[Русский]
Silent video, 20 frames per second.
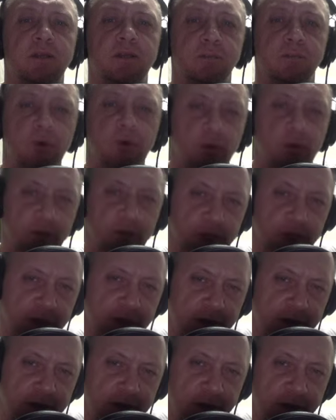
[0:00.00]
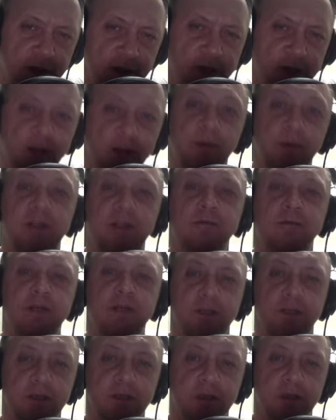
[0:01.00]
молча,
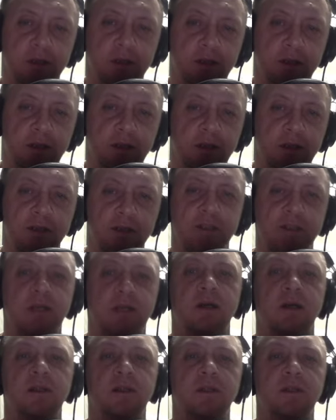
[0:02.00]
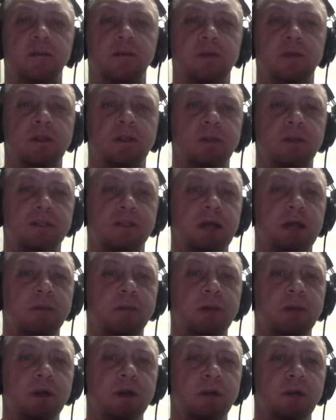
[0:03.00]
неподвижно, с закрытыми
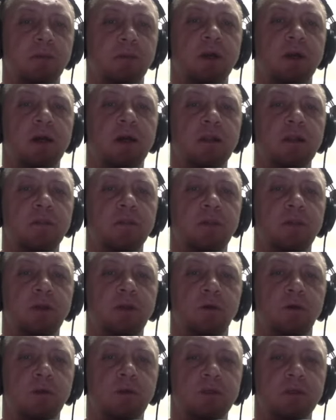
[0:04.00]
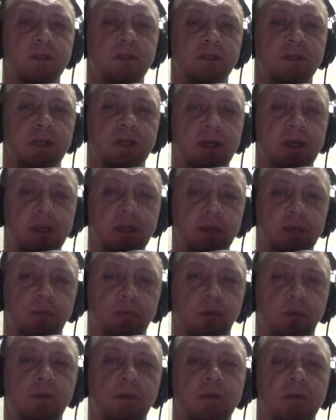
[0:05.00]
глазами, пока не приходит состояние
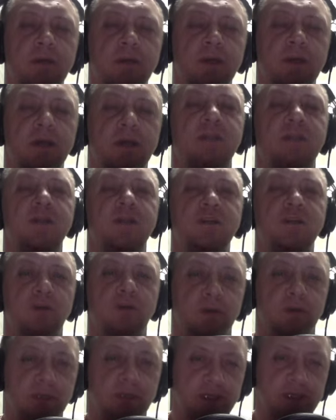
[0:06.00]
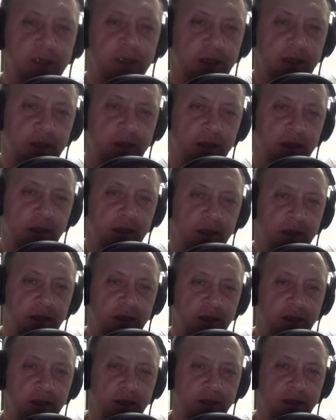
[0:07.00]
полной отрешенности.
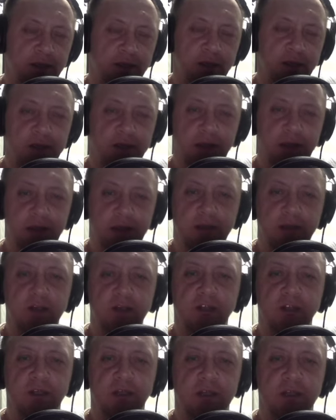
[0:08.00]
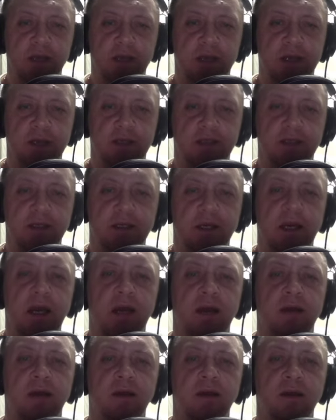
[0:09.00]
Тогда исчезает
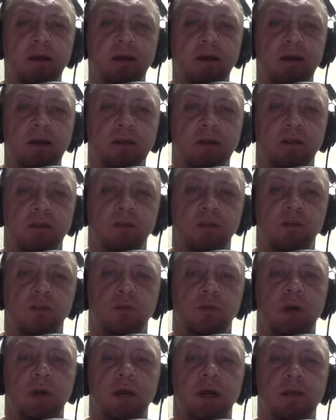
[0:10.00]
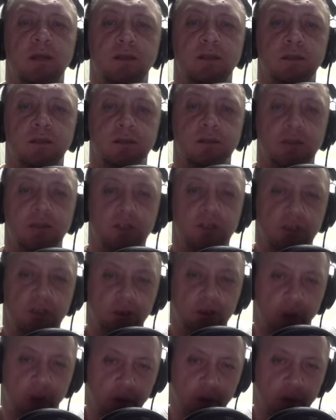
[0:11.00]
«я», наступает ничто.